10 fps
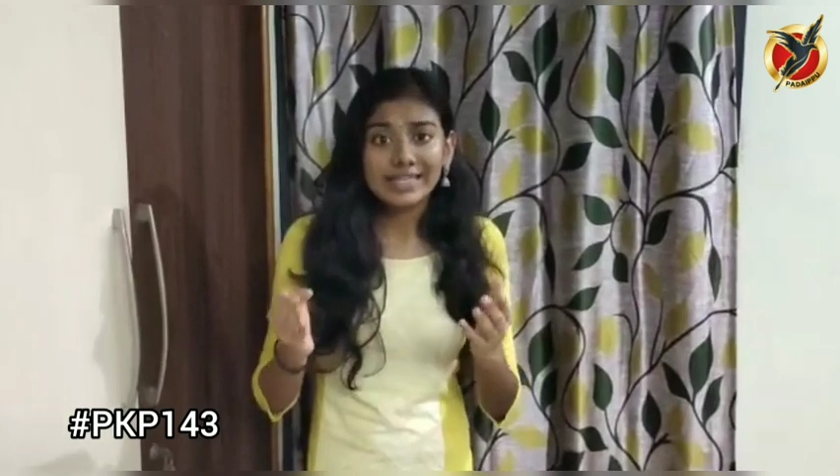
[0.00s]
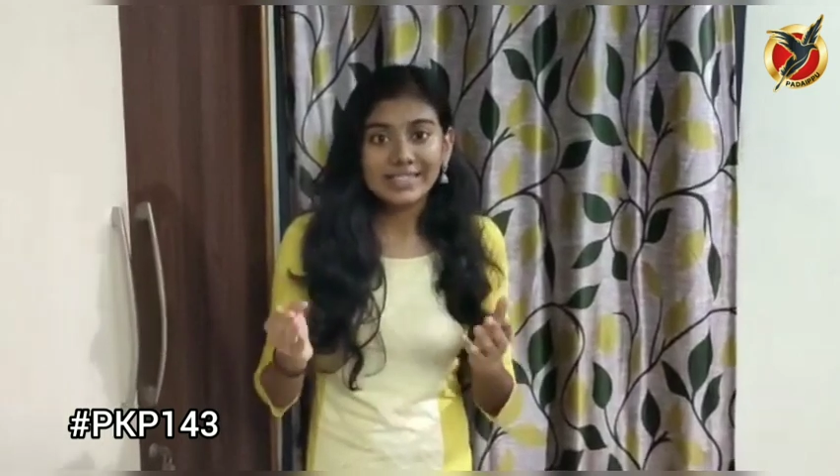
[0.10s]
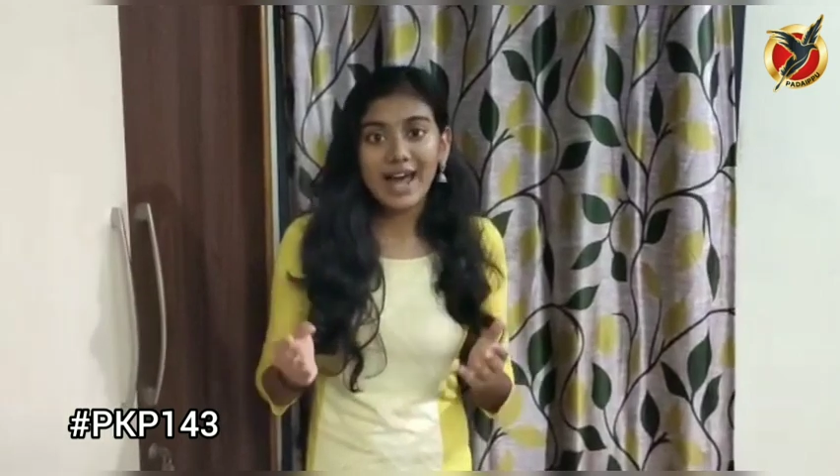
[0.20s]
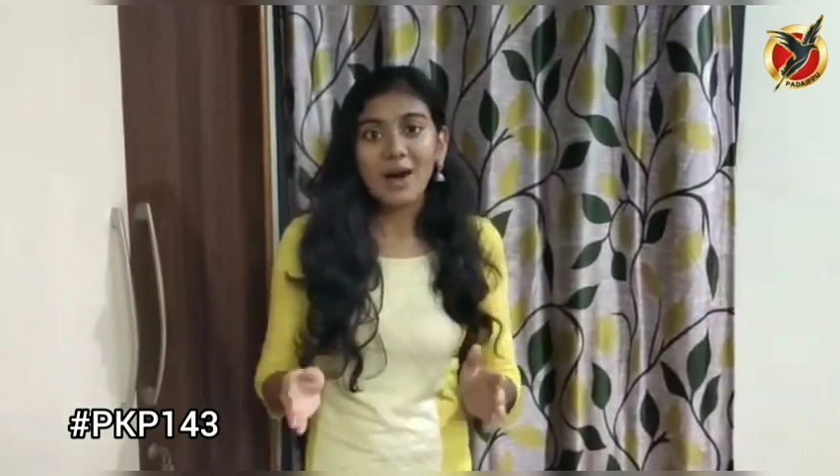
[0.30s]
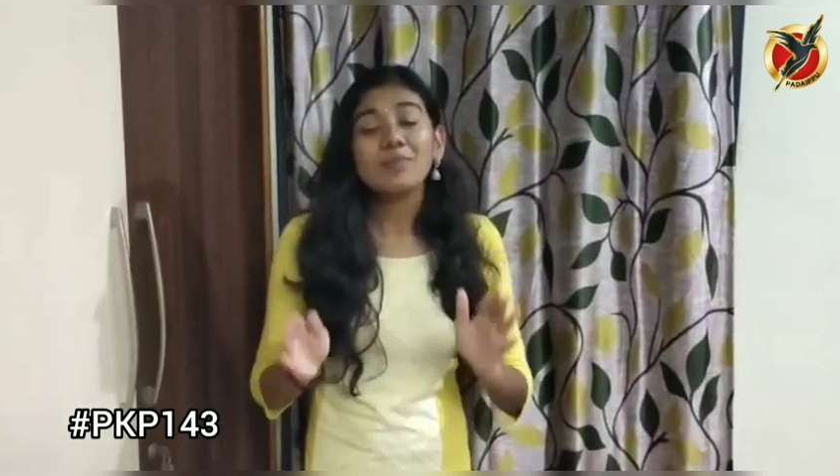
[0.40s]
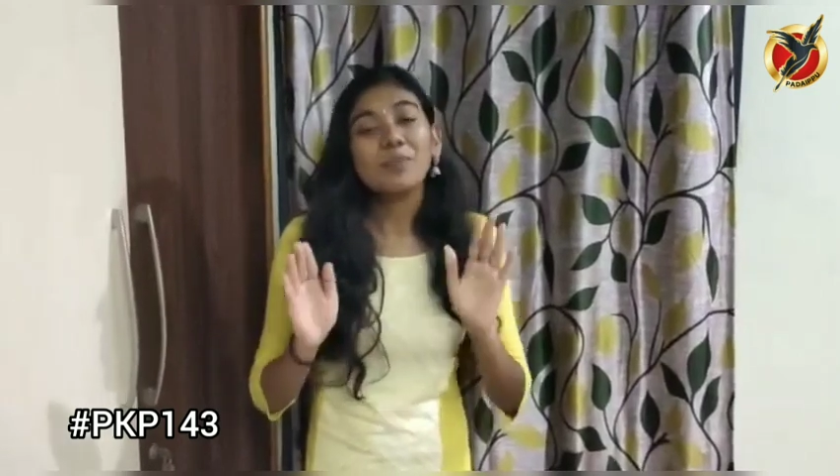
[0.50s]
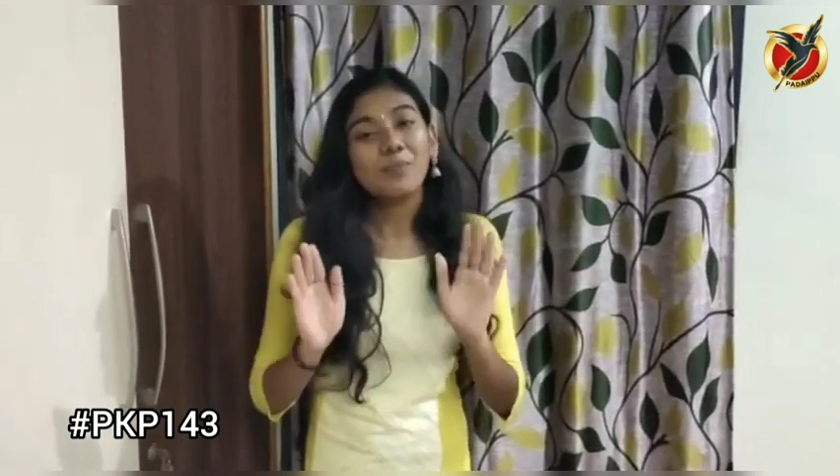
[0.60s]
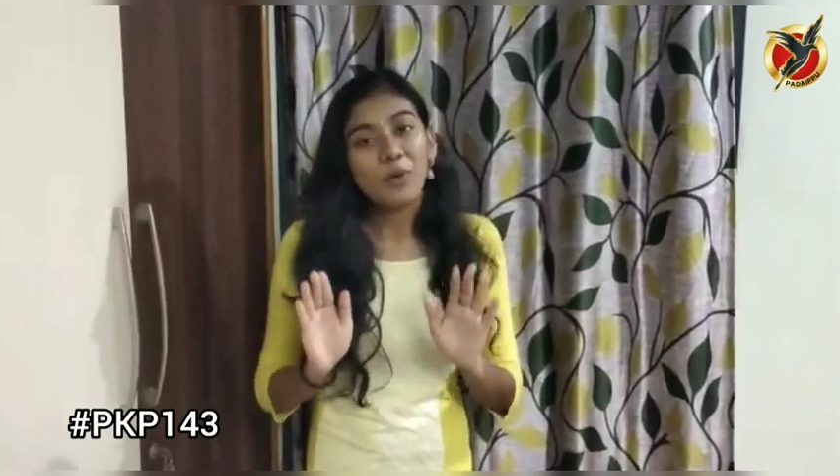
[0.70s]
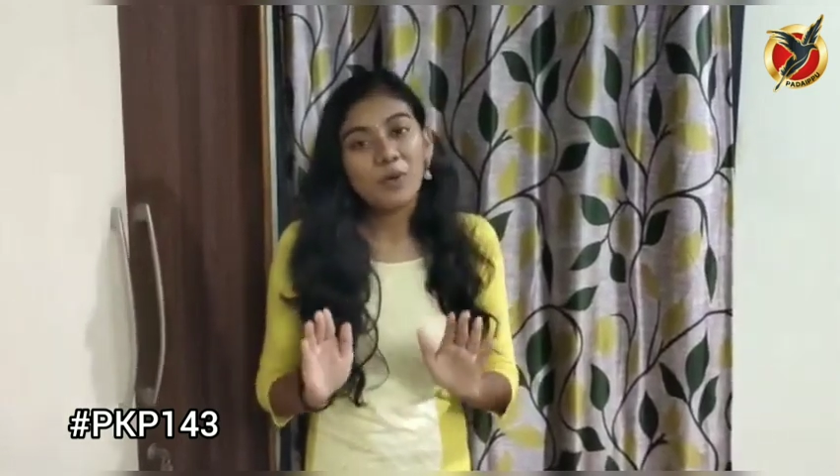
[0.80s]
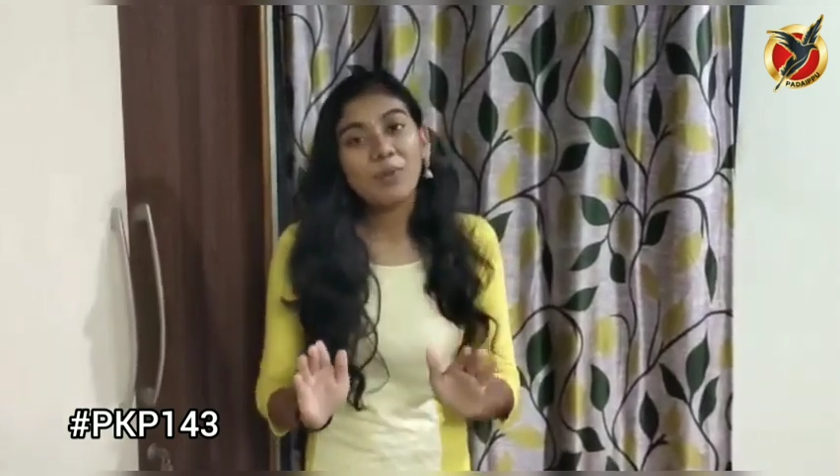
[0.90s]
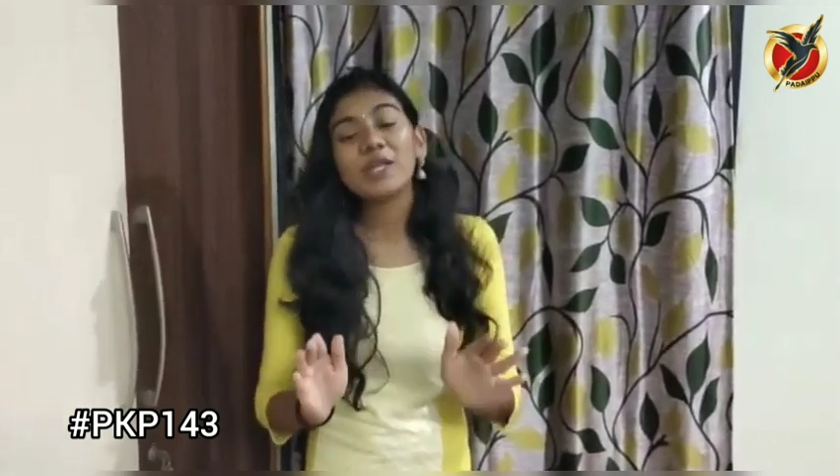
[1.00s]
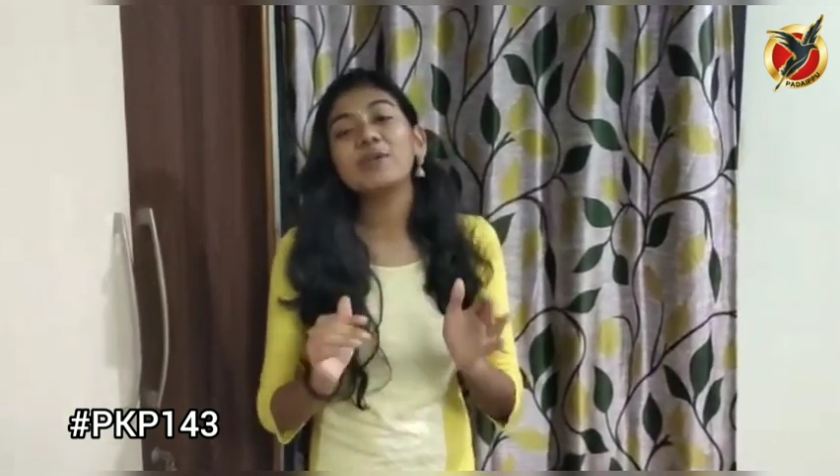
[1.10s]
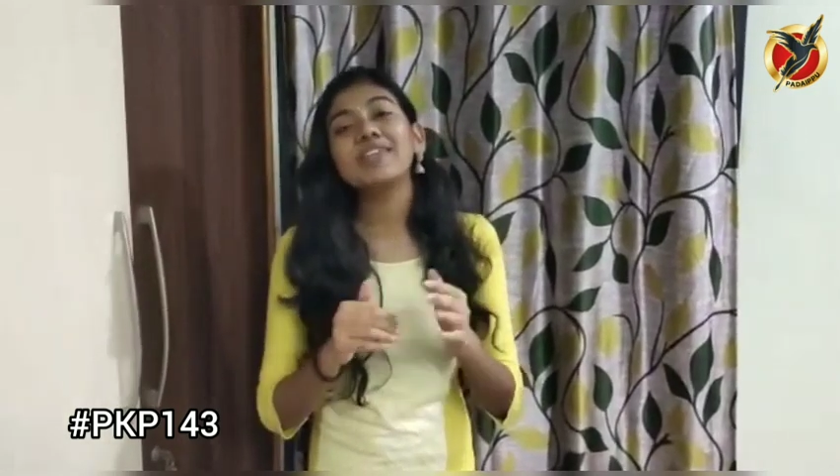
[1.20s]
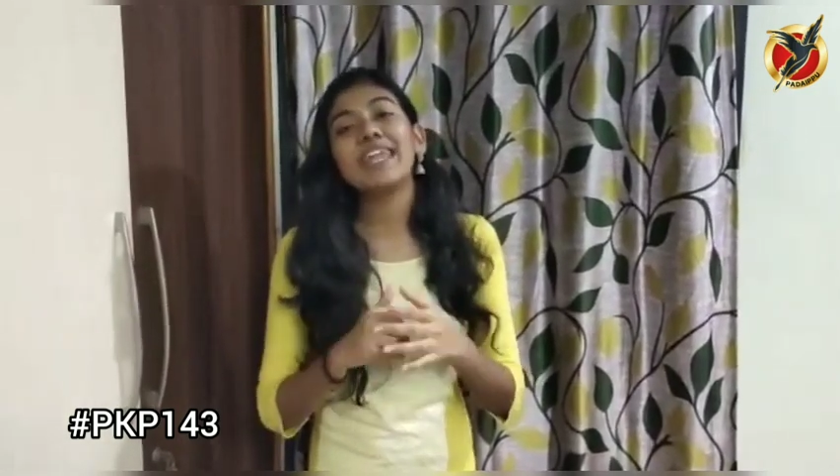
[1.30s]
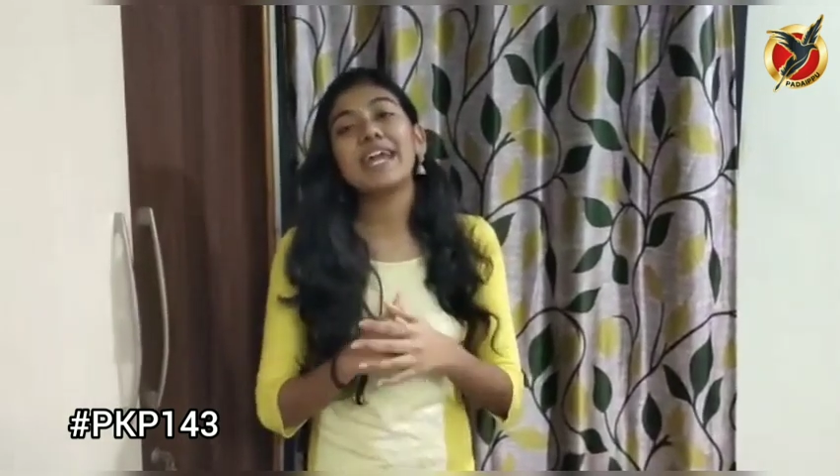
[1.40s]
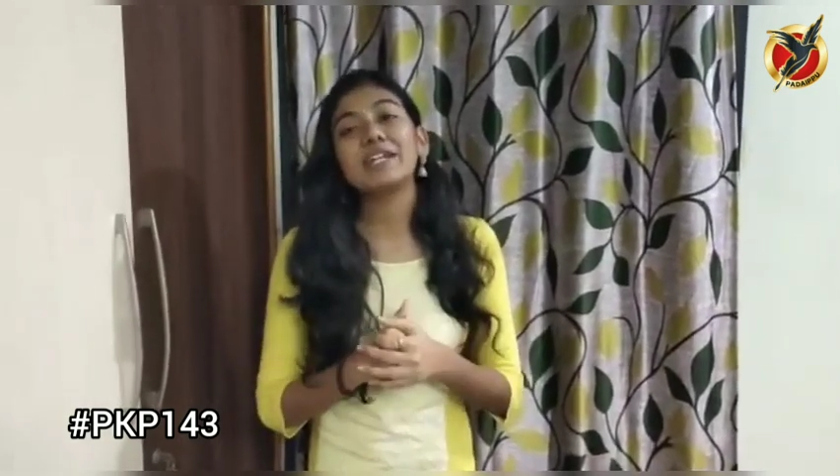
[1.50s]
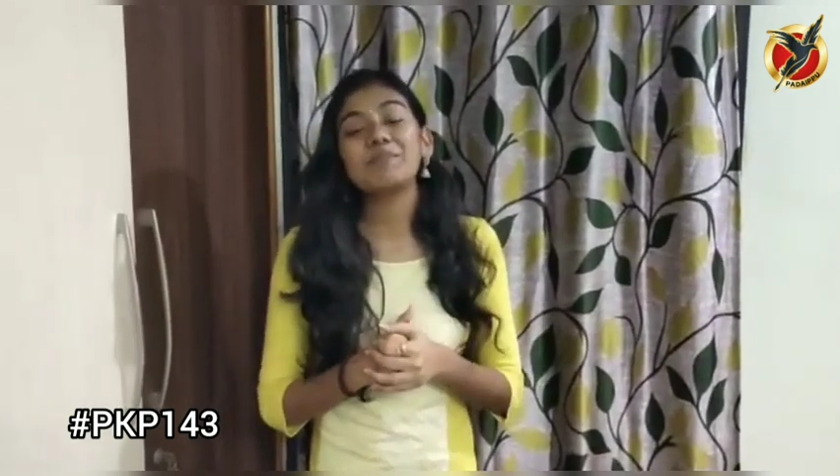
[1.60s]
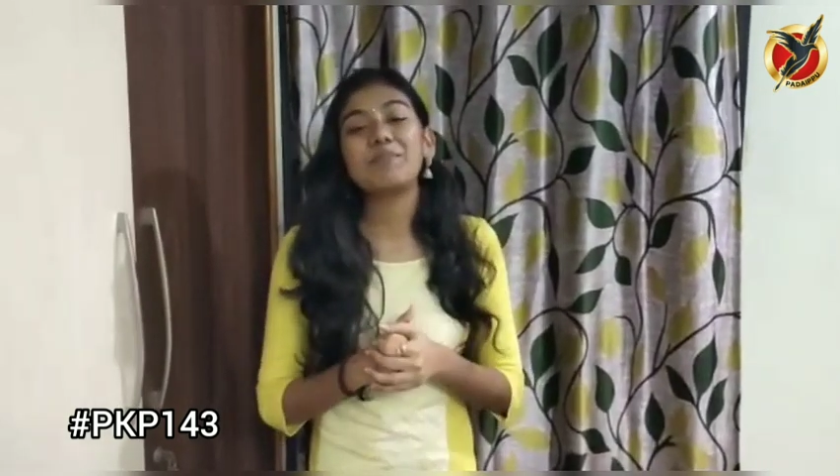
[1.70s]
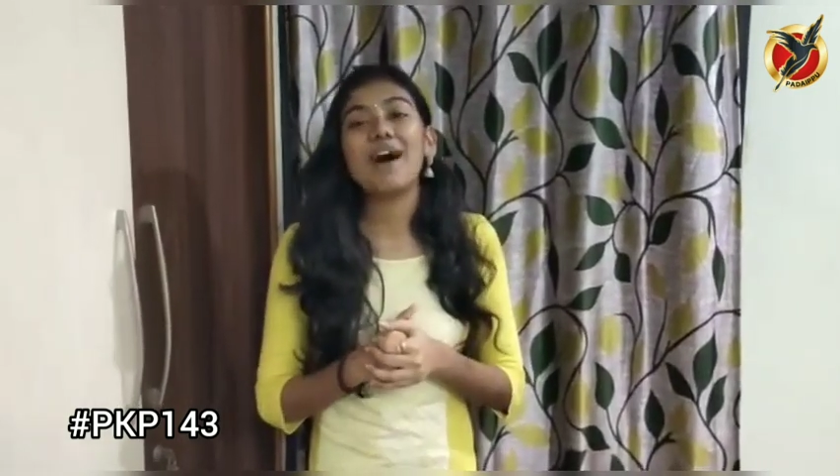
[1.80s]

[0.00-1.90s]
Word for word: இஸ்லாம் பொறுமையுடன் கேட்டு